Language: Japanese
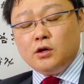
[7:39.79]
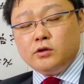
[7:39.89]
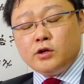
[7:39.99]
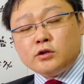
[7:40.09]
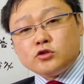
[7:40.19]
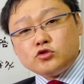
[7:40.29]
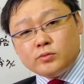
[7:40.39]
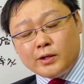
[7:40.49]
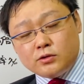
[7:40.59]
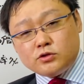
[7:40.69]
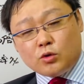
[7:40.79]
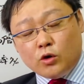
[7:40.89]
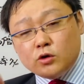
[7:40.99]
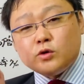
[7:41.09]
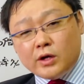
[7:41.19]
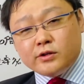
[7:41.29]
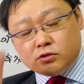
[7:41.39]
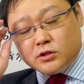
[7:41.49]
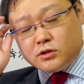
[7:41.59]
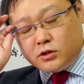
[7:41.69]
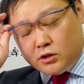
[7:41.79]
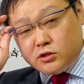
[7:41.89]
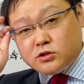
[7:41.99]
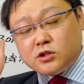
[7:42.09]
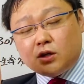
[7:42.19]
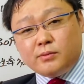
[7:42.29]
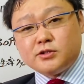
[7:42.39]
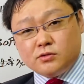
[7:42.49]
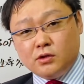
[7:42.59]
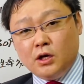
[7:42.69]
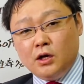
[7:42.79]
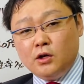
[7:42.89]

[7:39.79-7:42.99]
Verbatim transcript: なんで10倍って、じゃあ根拠なんですかって必ず聞かれますよ。